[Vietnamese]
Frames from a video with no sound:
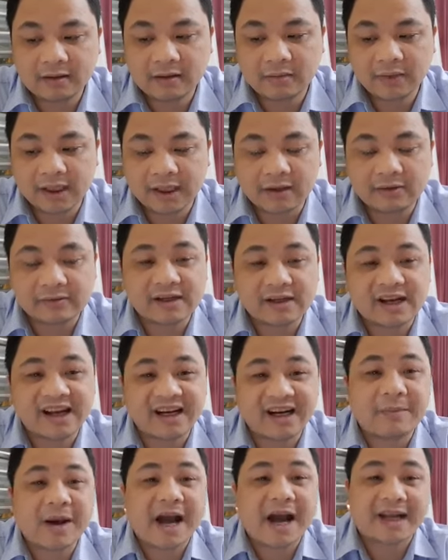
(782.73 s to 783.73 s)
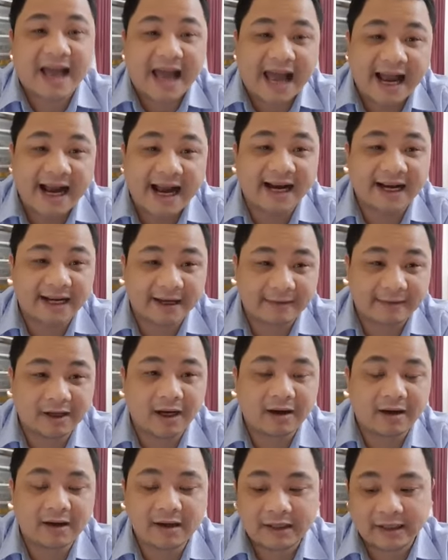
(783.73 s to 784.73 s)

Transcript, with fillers: lương bị kéo dài là 3 tháng các em nhé